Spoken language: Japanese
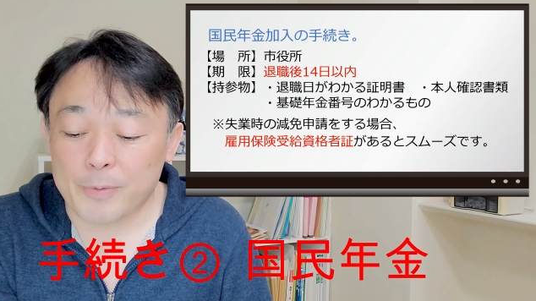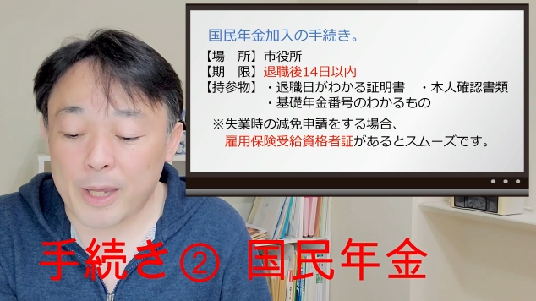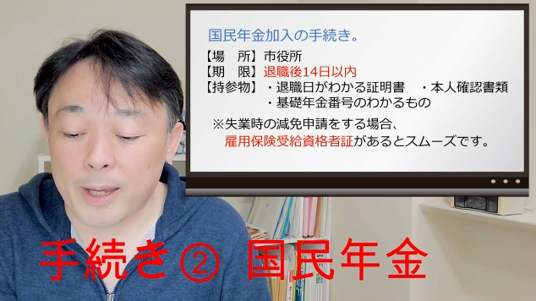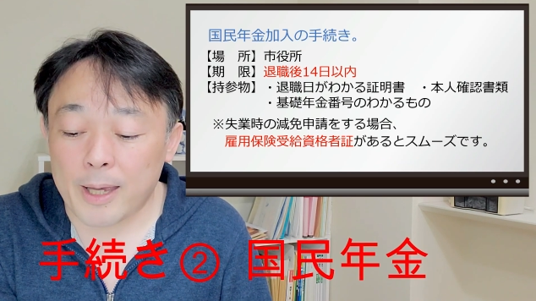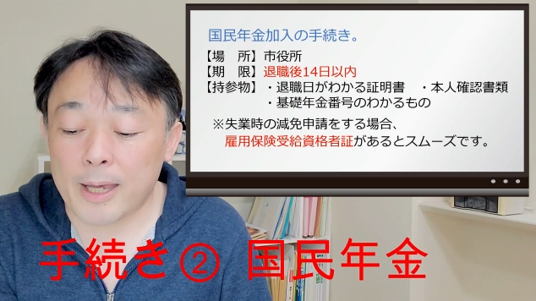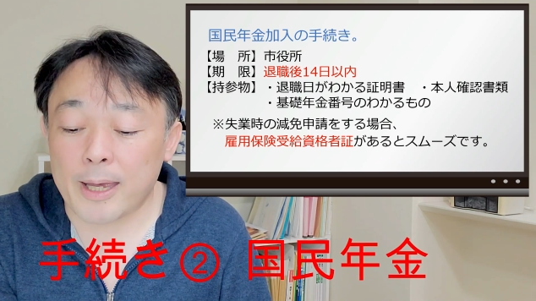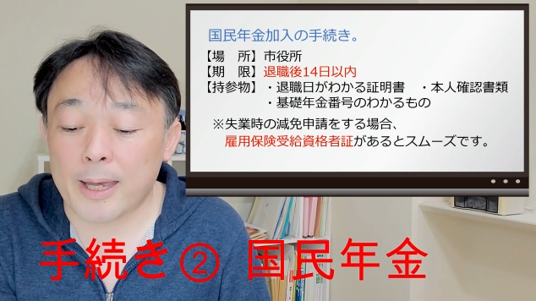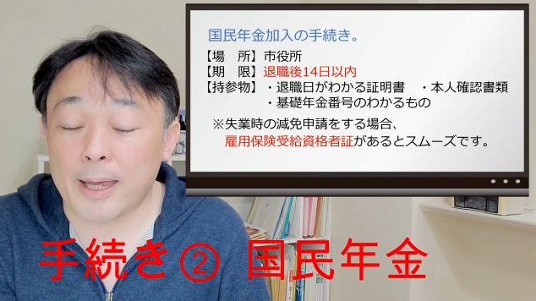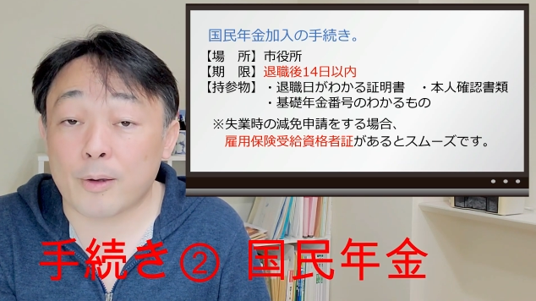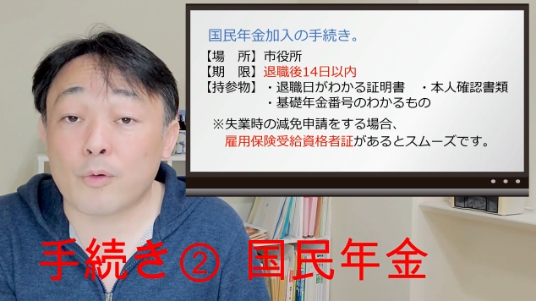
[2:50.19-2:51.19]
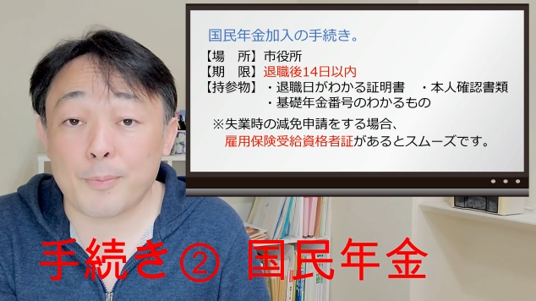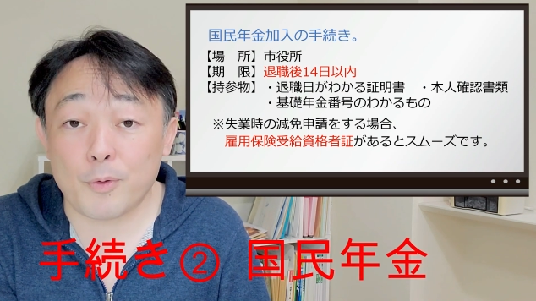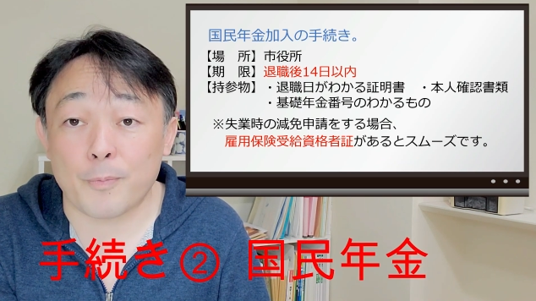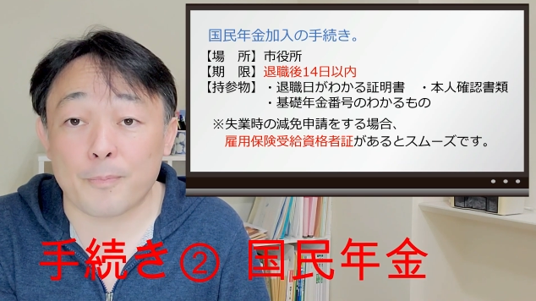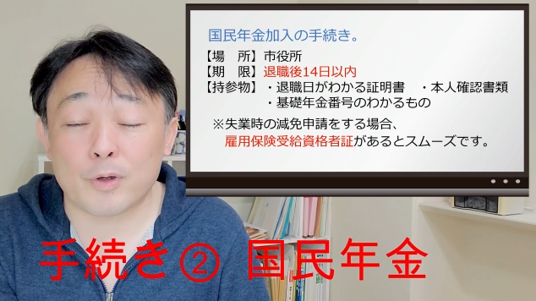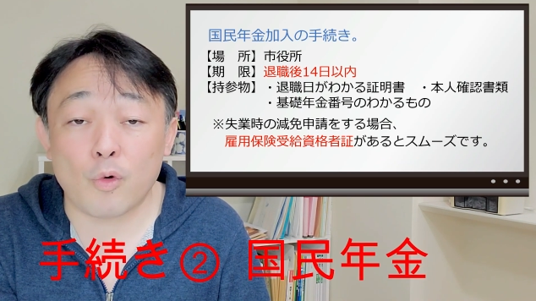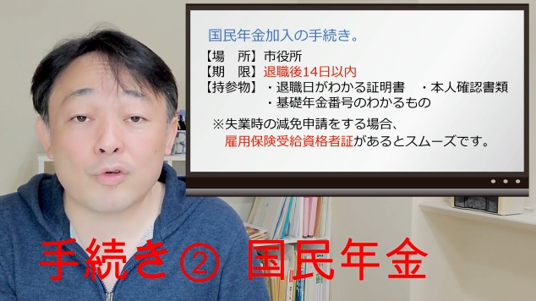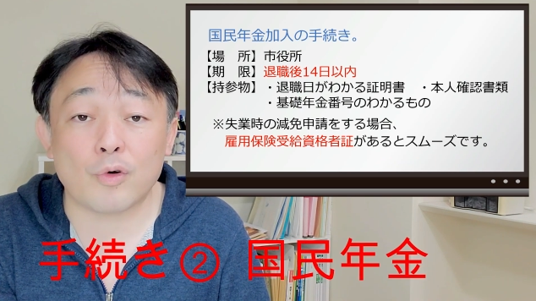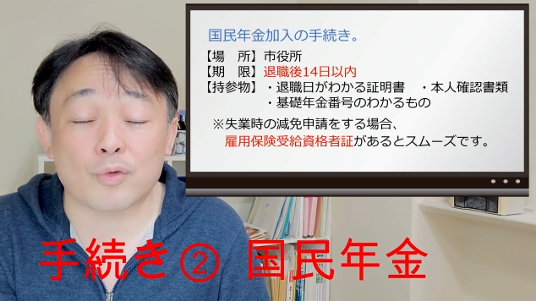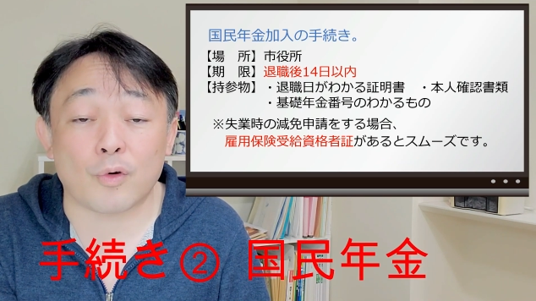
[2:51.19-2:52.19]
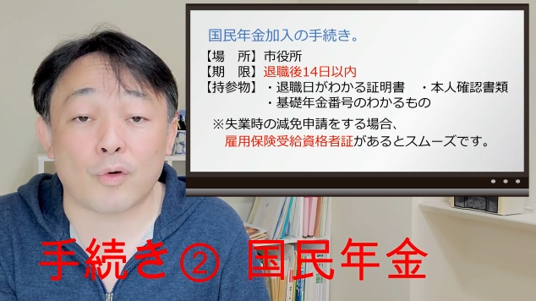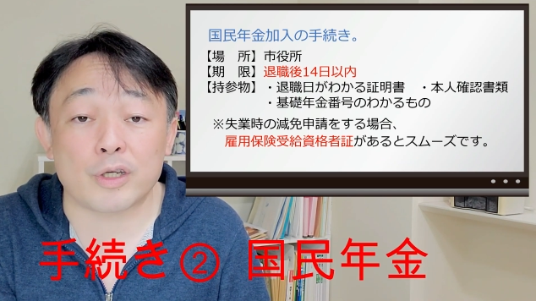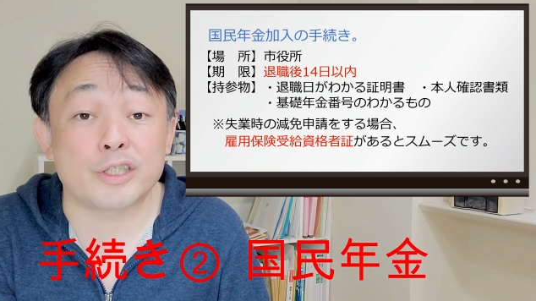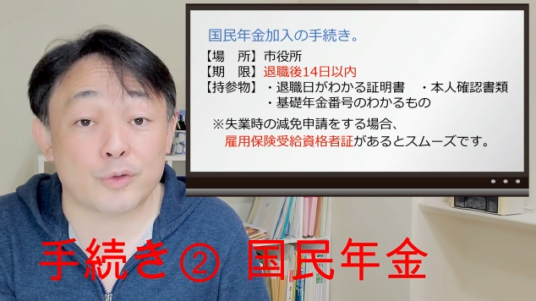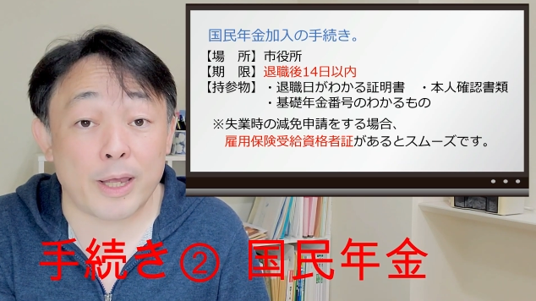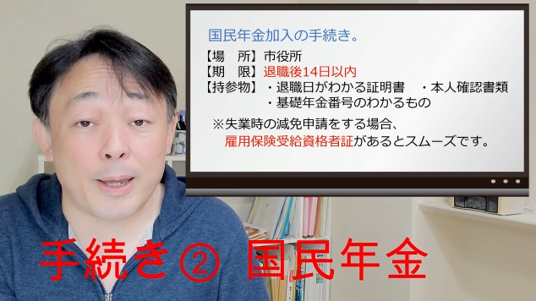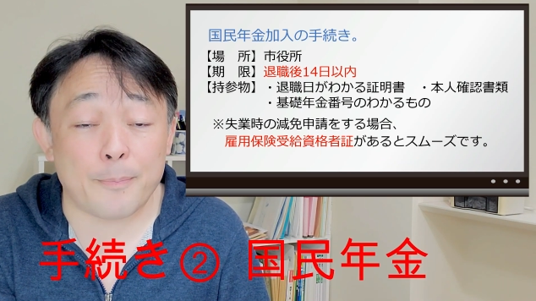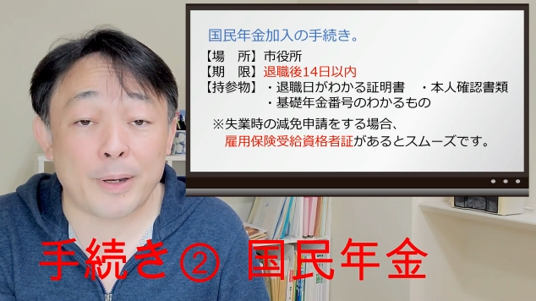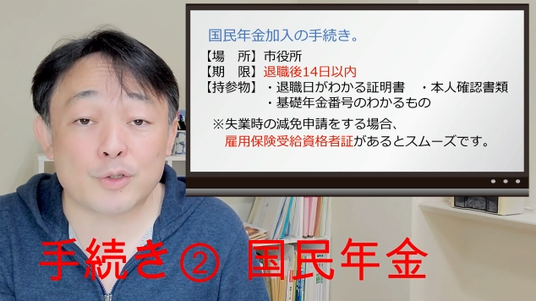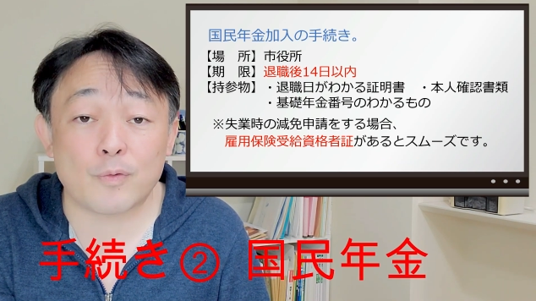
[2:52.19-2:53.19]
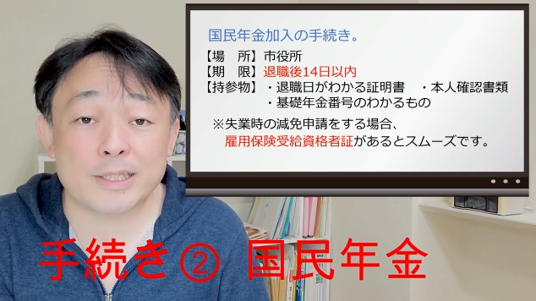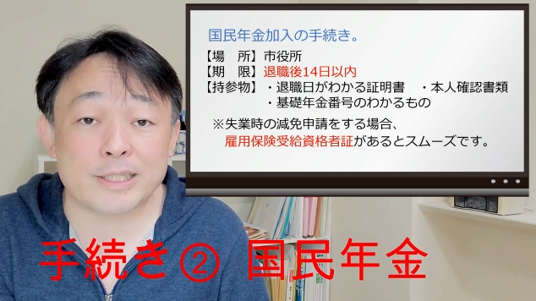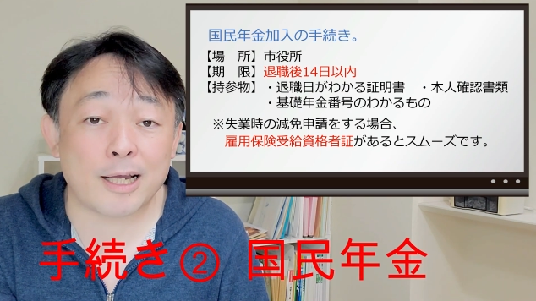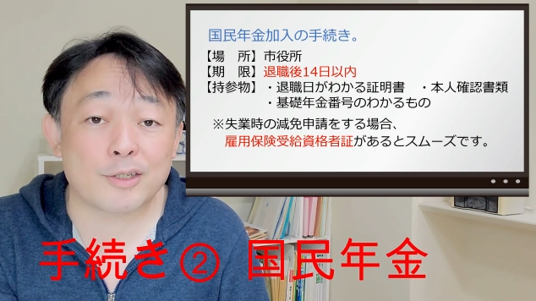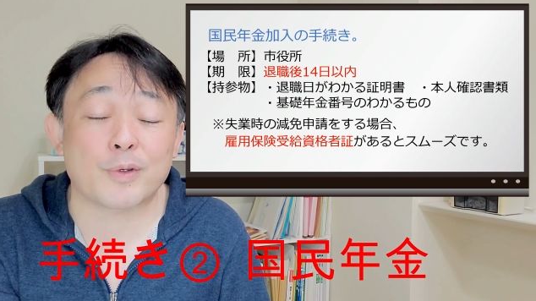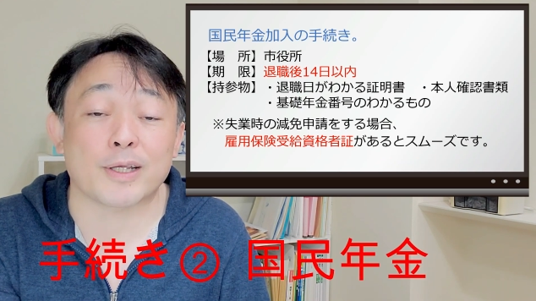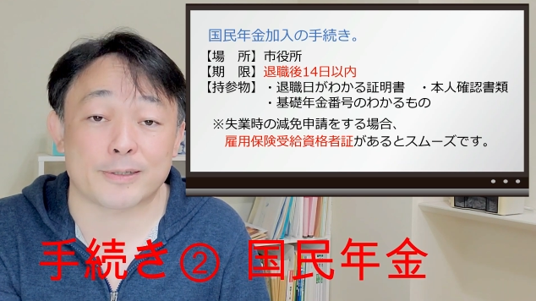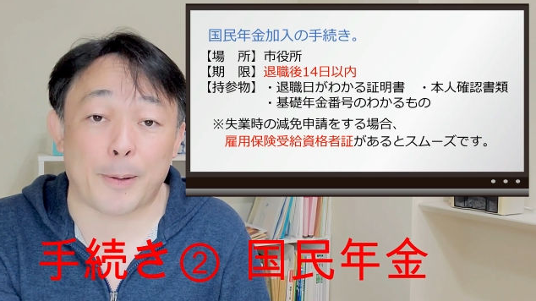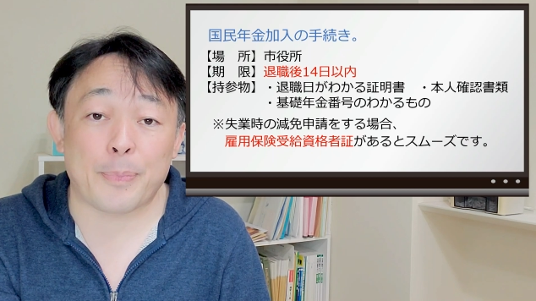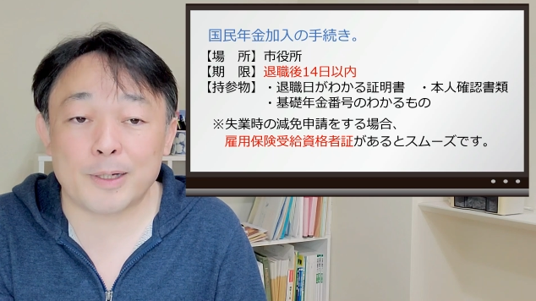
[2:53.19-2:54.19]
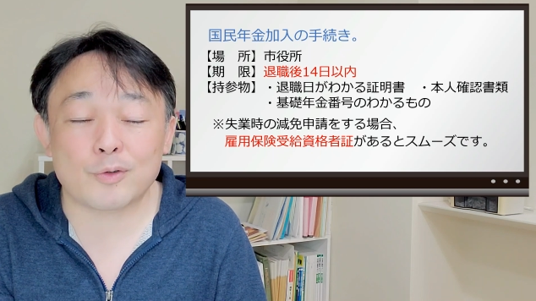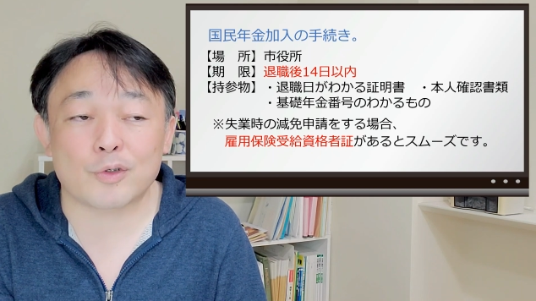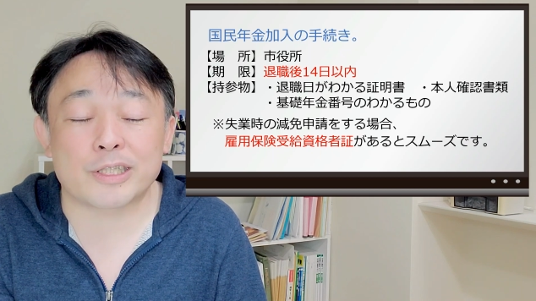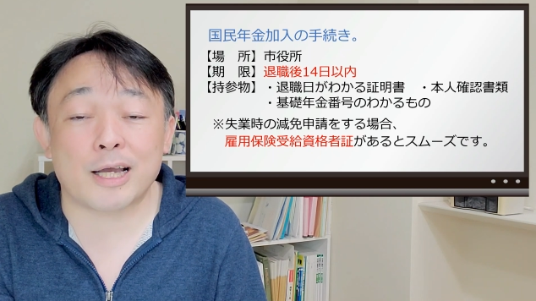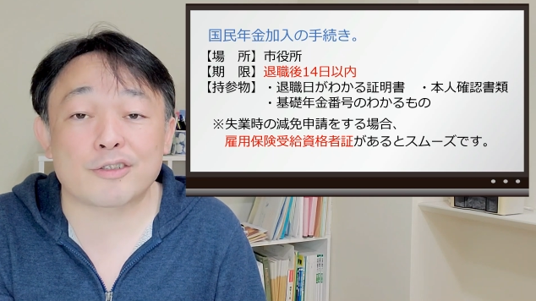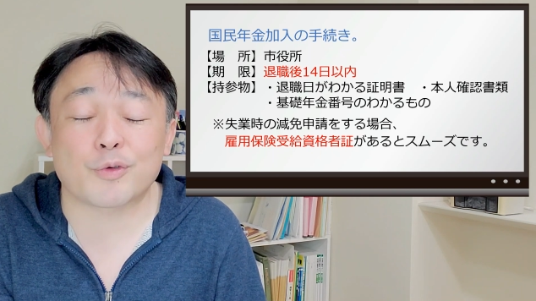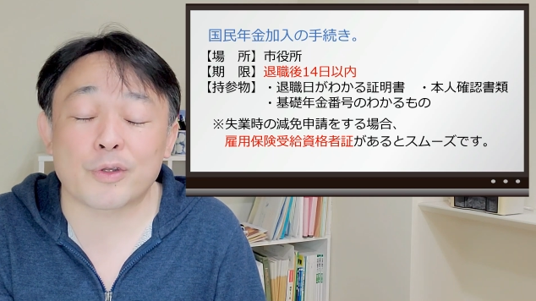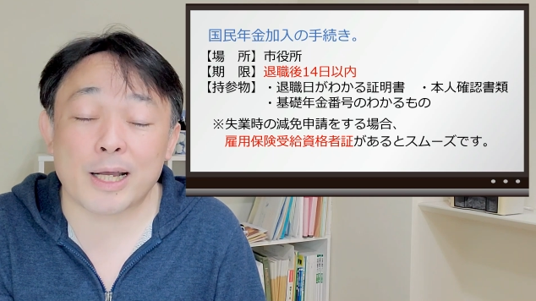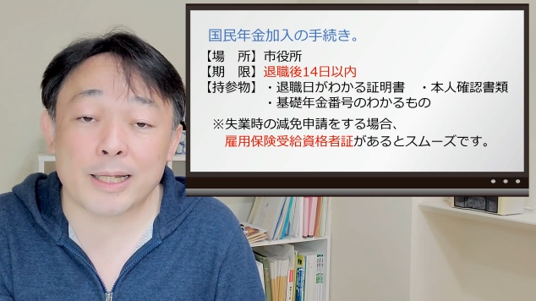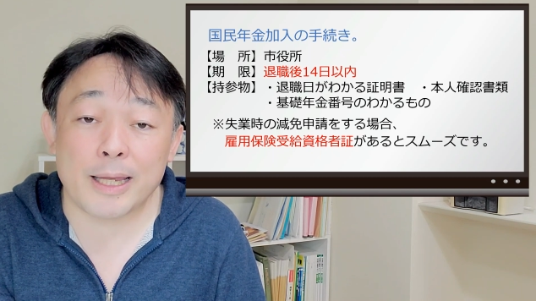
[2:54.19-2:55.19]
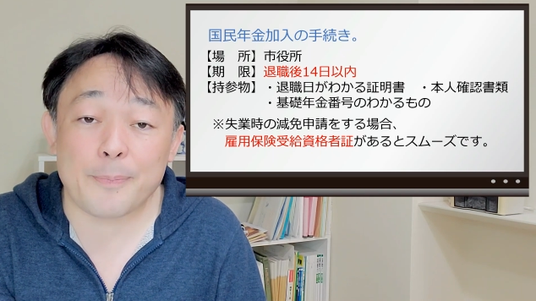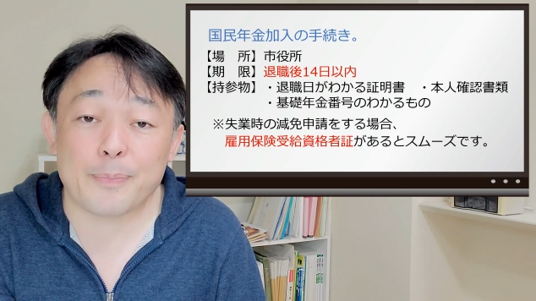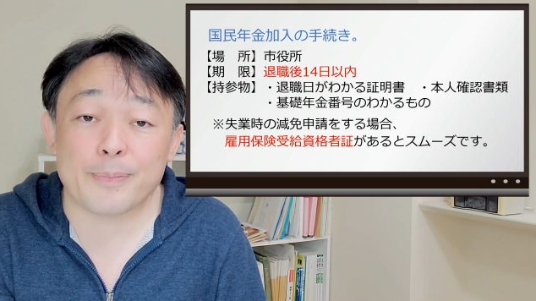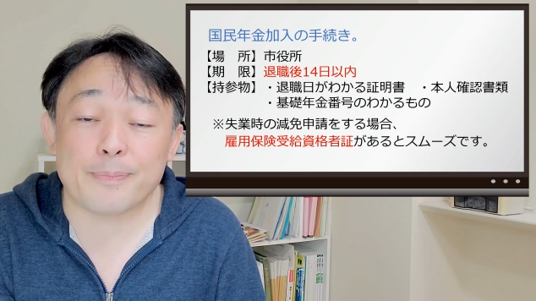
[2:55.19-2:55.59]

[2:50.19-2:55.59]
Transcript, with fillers: で、えー、これも国保と一緒で、場所は市役所ですね。まあ、ちょっと市役所の中で、